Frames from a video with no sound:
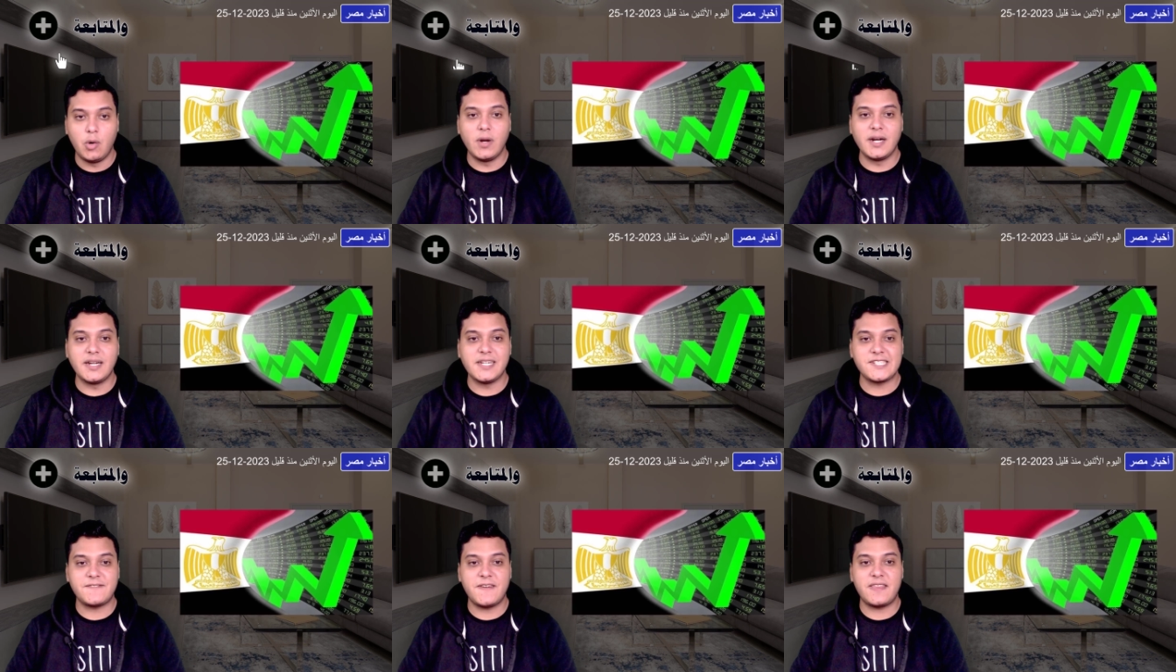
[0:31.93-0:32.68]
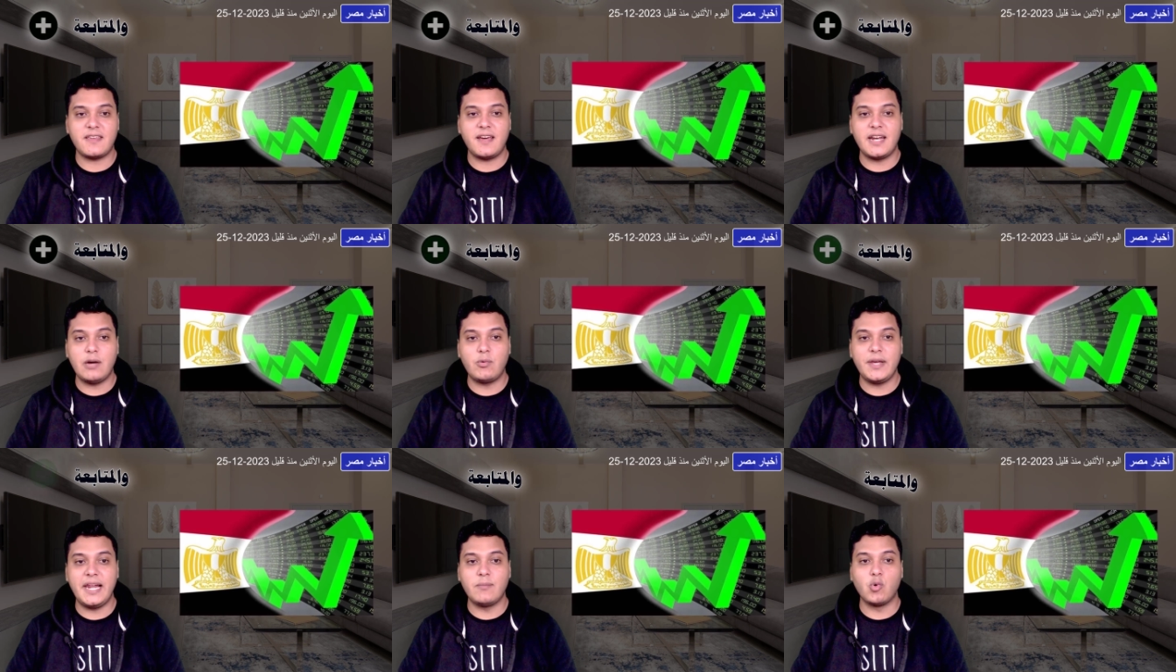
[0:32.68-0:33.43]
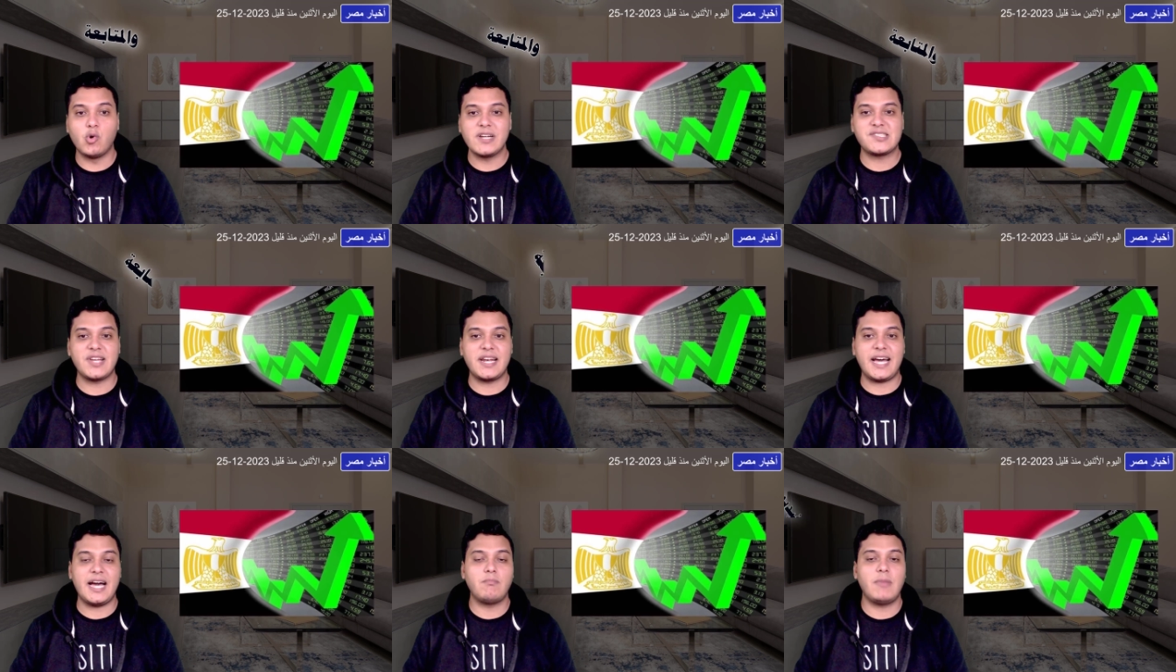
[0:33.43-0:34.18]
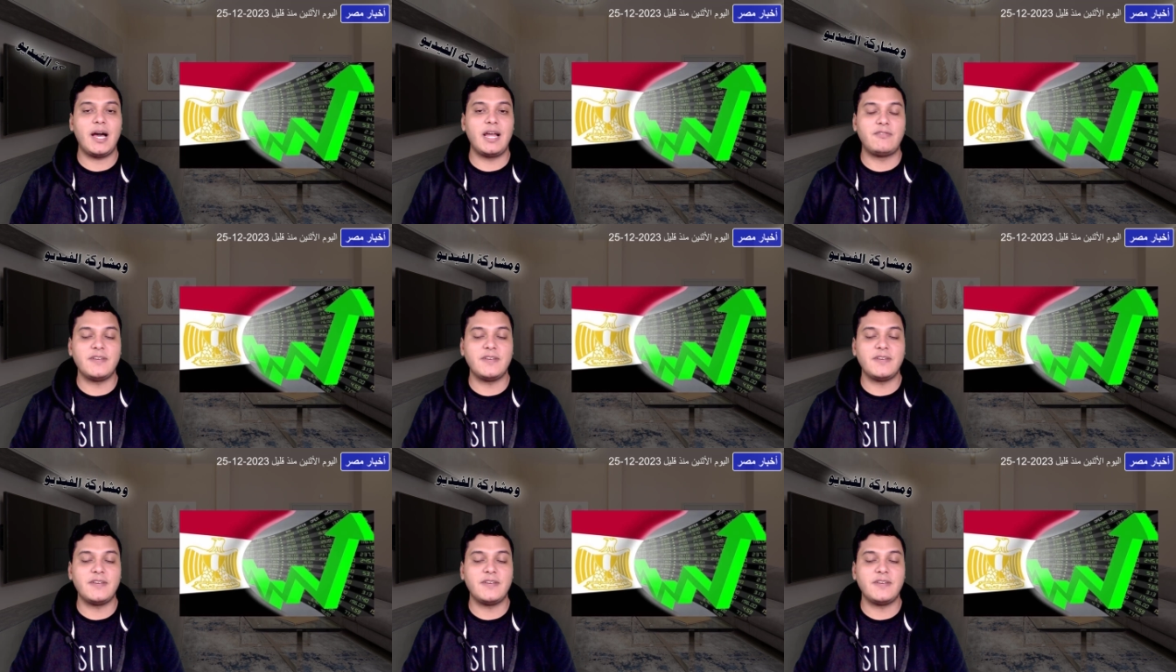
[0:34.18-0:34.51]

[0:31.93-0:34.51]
والنصف ثانوي للموازنة العامة